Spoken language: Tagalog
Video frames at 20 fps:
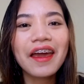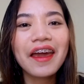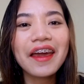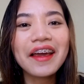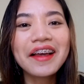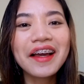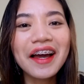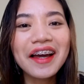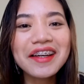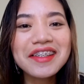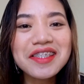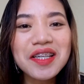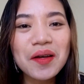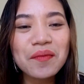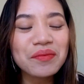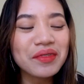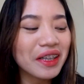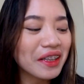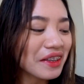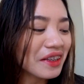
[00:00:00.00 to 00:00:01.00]
Hey guys,
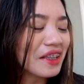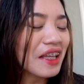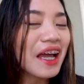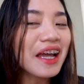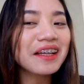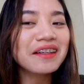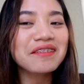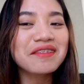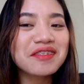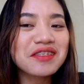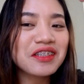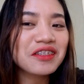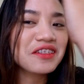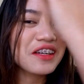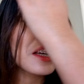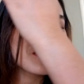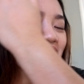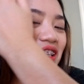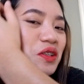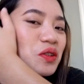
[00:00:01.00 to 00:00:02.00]
update time. It's
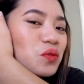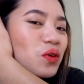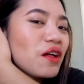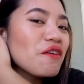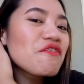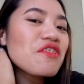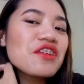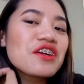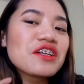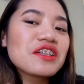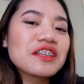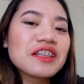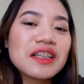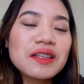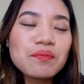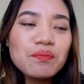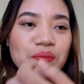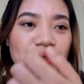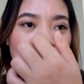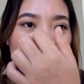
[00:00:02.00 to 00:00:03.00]
already
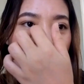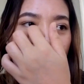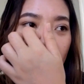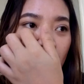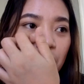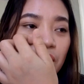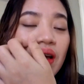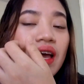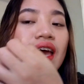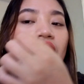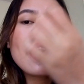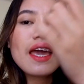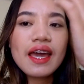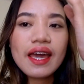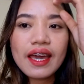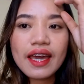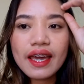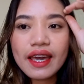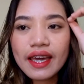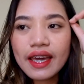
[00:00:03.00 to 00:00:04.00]
12.13pm
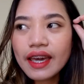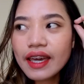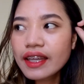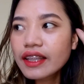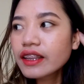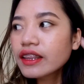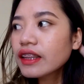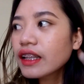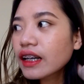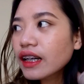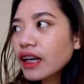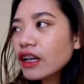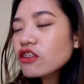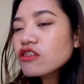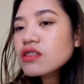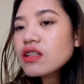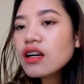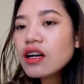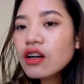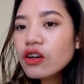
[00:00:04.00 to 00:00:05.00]
and
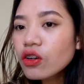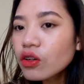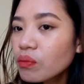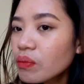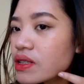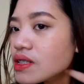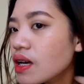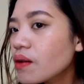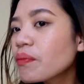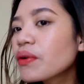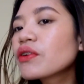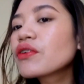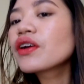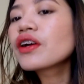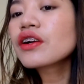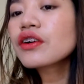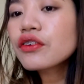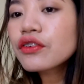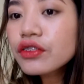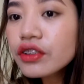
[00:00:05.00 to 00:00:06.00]
nag-ayos lang ako. Umpasa pa yung
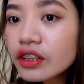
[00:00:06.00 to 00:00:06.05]
hair ko.